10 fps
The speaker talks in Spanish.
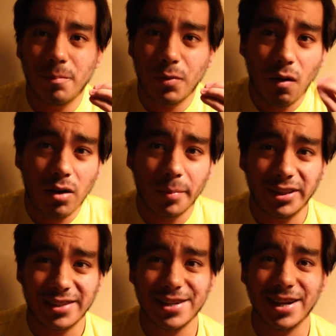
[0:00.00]

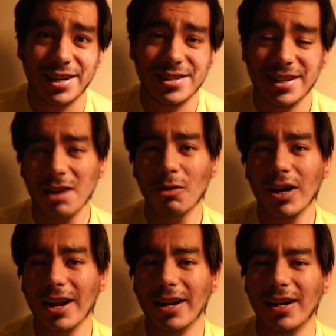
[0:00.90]
probablemente siga. Ni siquiera lo
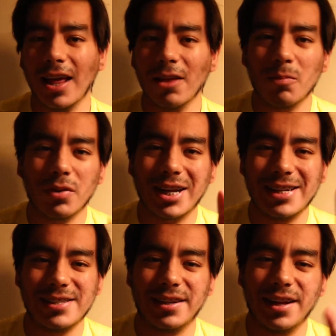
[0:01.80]
han arreglado porque
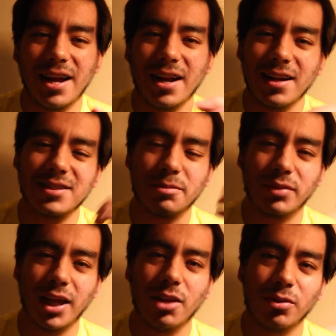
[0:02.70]
ni siquiera han
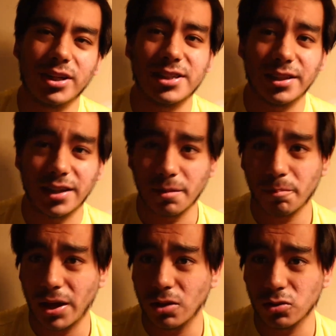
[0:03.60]
aceptado que si
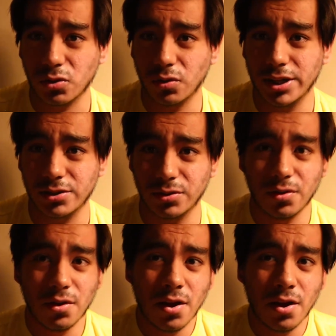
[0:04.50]
tienen pedos con eso.